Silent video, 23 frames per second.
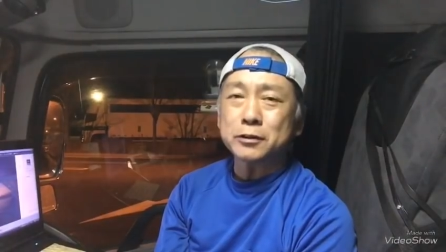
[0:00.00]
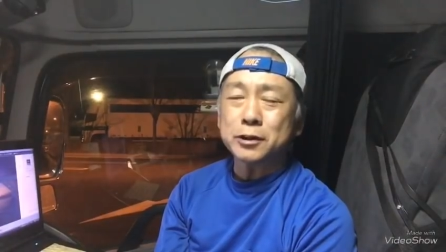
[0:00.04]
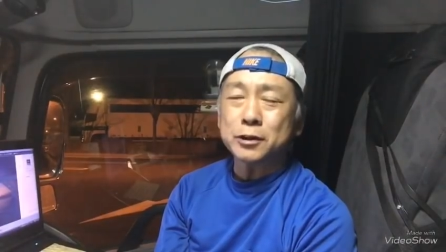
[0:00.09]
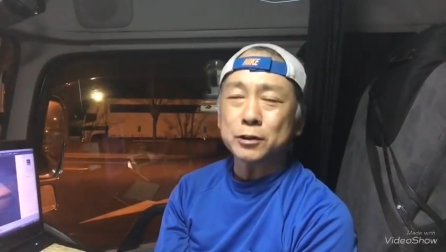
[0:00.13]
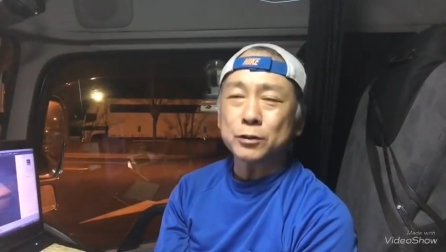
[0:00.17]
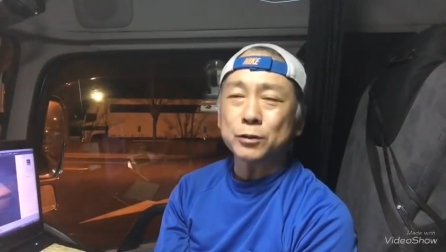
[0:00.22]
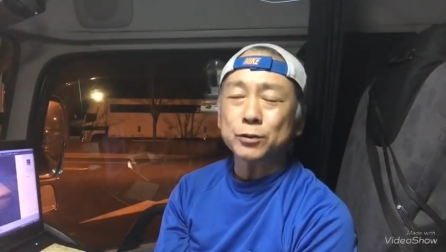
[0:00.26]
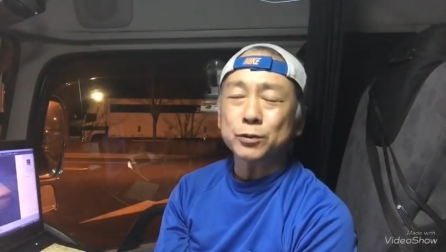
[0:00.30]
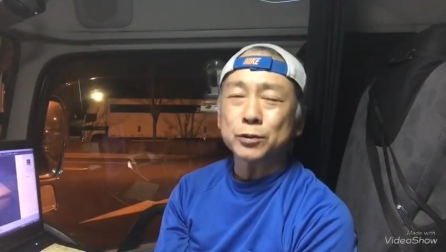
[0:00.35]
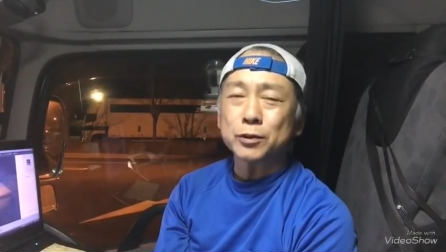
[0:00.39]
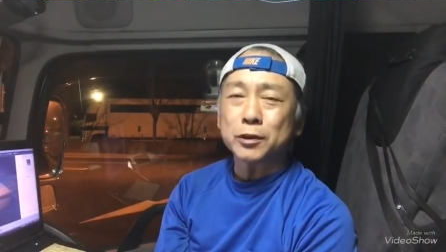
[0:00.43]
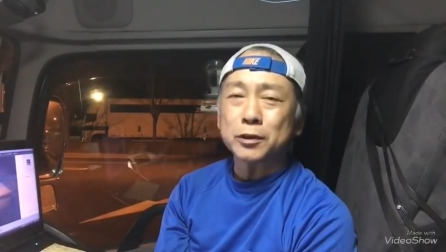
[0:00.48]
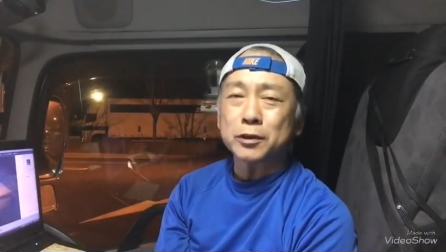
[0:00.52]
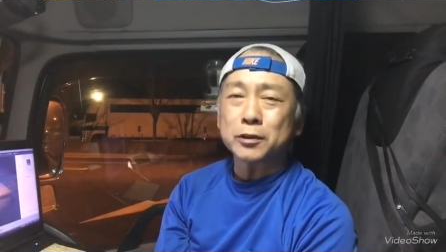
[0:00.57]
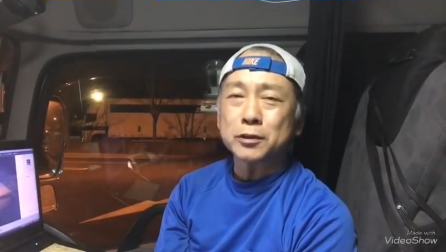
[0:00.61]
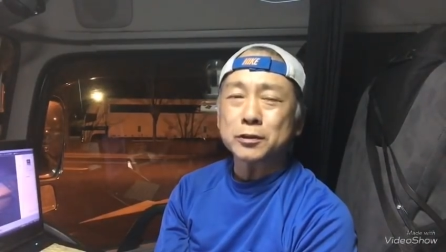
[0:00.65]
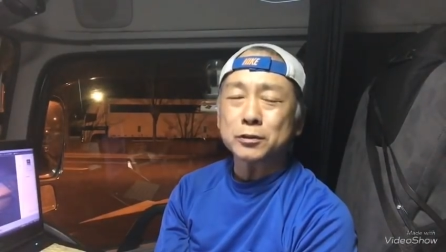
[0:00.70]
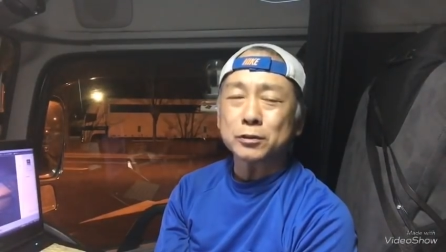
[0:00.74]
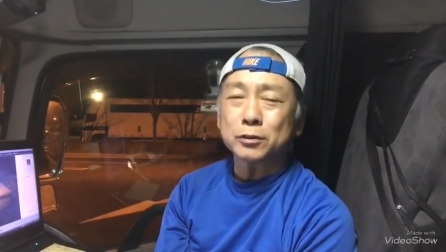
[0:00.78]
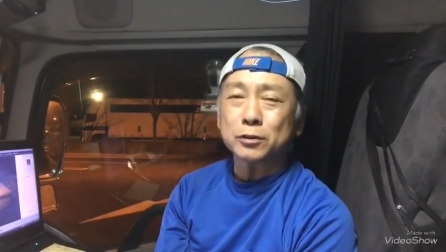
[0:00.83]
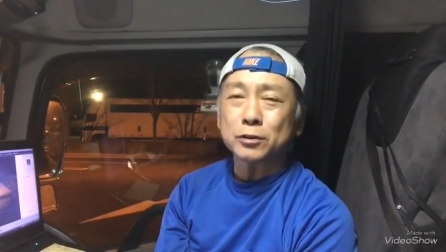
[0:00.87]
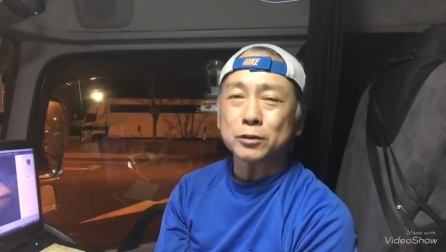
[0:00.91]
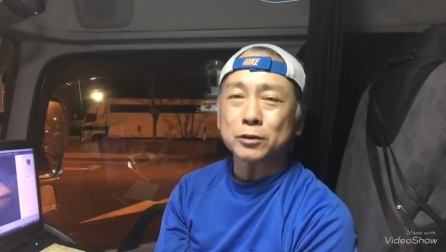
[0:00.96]
仕事的
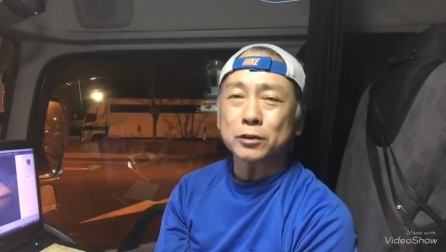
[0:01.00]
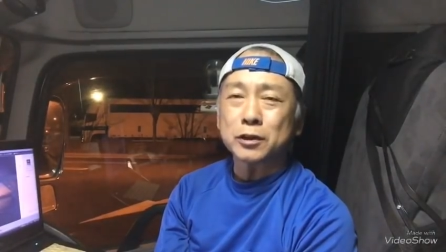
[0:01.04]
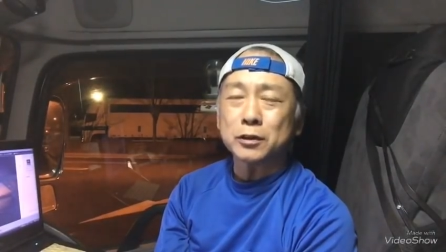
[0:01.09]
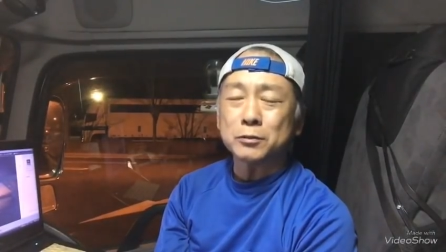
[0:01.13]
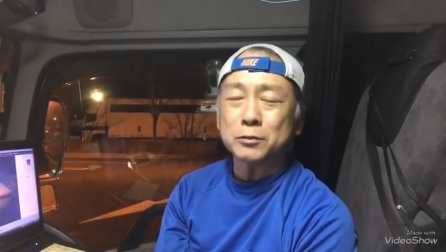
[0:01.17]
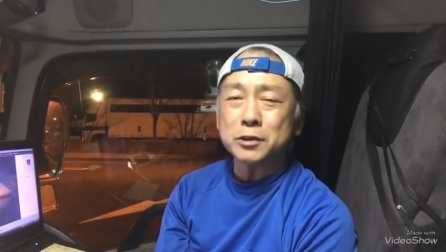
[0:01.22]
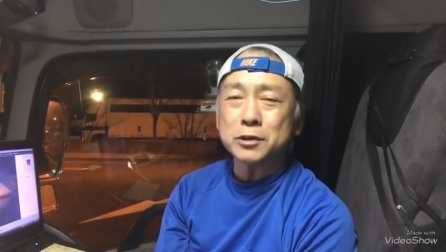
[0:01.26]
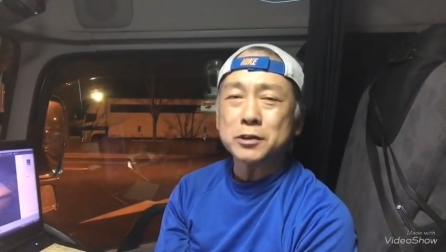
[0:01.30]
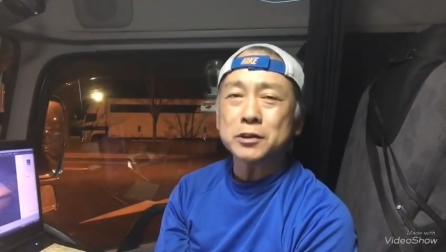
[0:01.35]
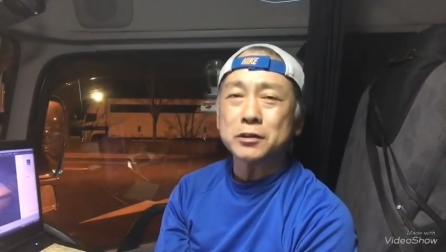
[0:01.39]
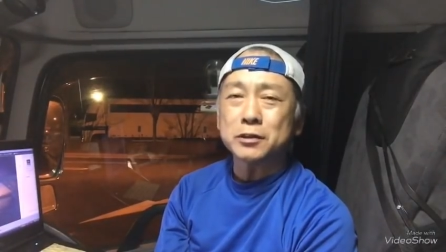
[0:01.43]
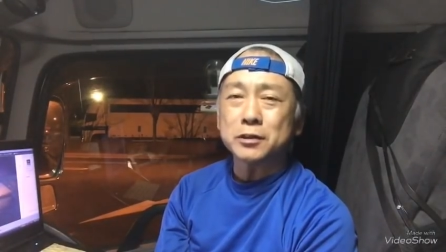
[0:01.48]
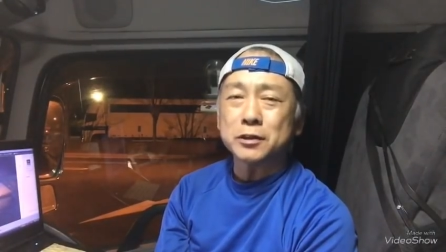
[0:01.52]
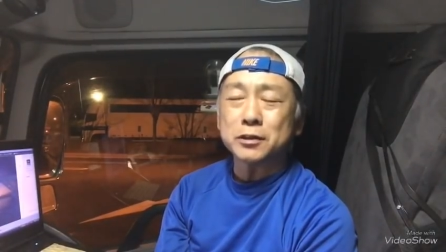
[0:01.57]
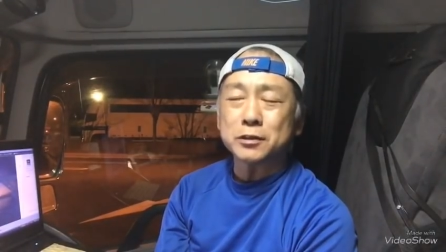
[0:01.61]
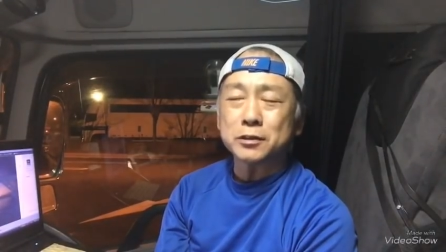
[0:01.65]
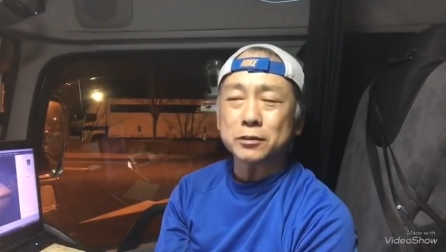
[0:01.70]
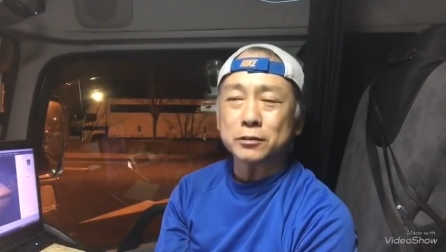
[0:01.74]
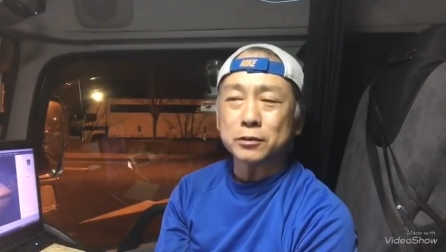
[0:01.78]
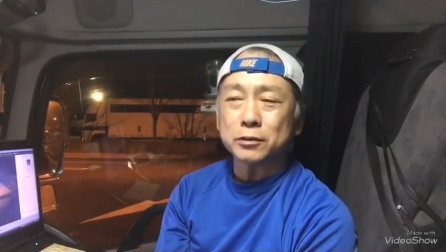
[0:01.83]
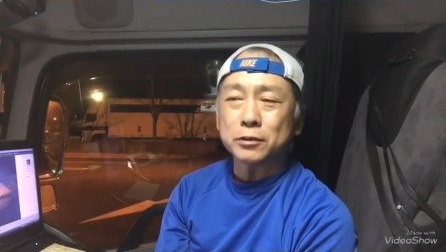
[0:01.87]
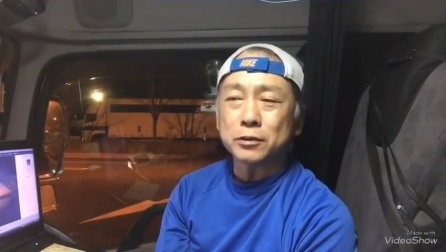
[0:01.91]
にちょっと厳しいんですけ